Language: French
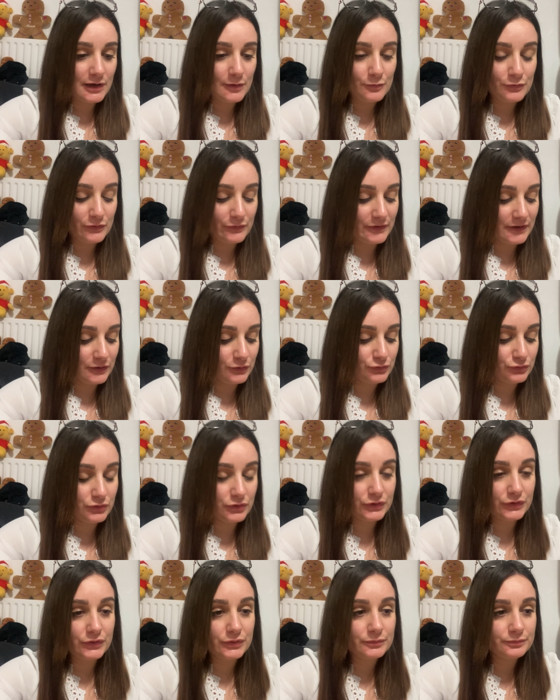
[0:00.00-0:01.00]
Pour faire
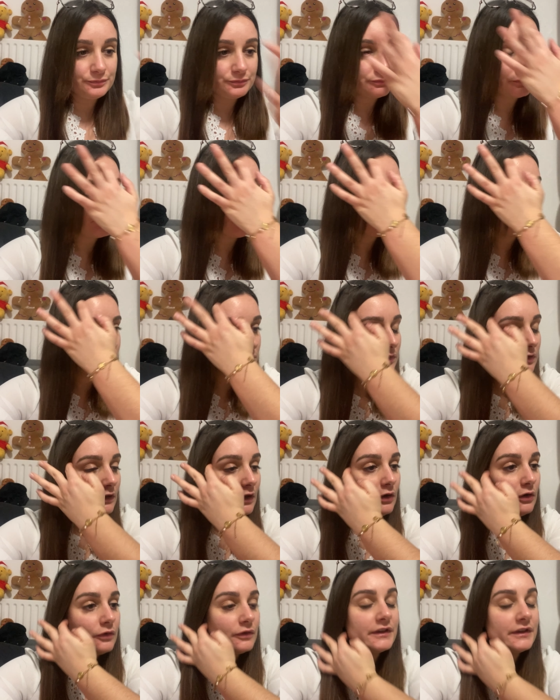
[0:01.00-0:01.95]
courte, on